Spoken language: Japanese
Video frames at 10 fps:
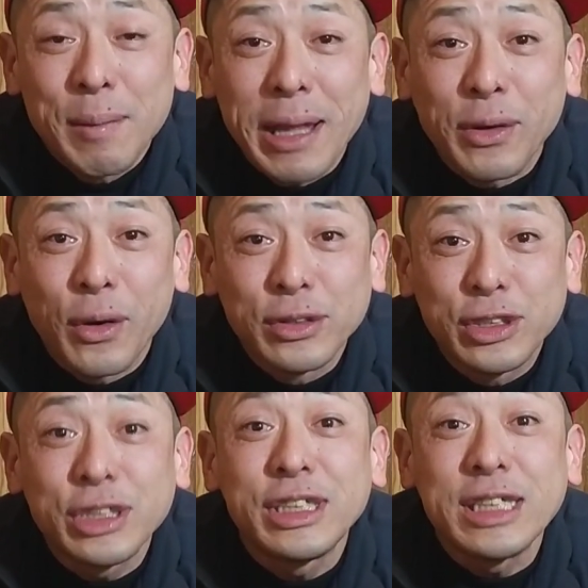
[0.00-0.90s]
あのー、
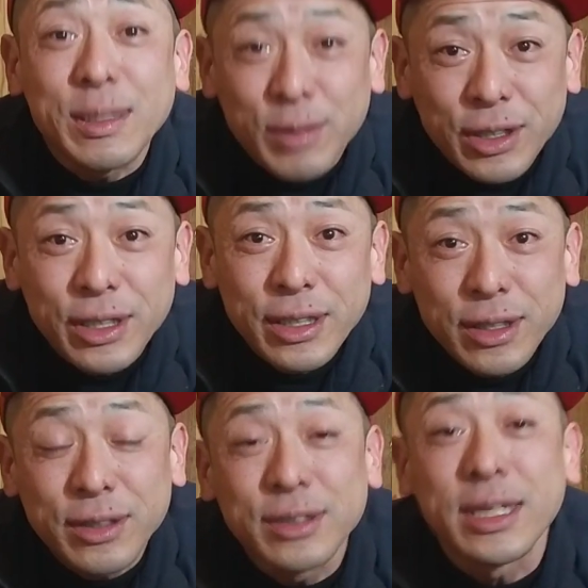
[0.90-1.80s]
10チーム
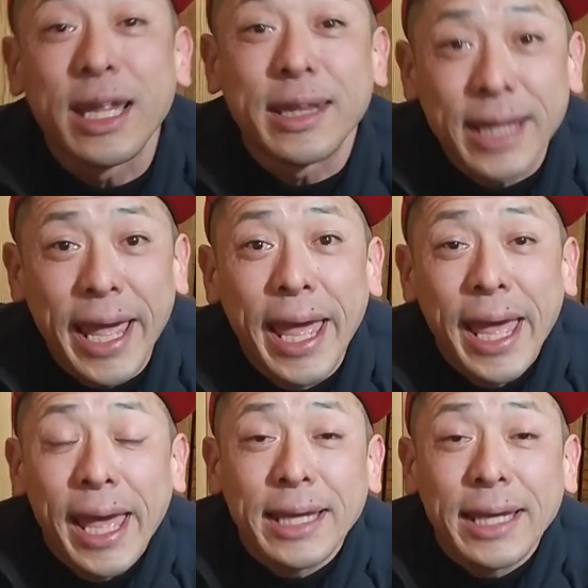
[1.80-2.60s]
作ってですね、